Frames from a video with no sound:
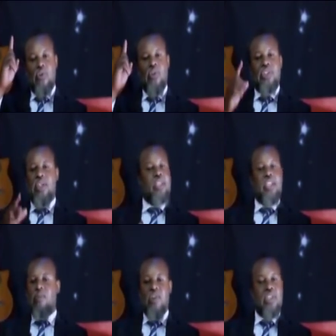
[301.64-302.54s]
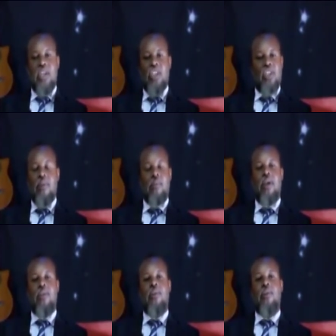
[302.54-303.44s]
contre le Saint-Esprit ne sera jamais
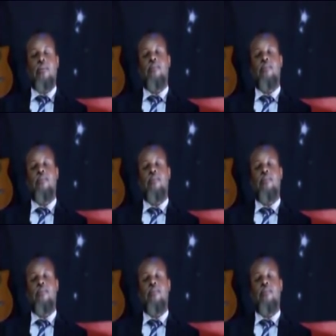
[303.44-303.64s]
pardonné.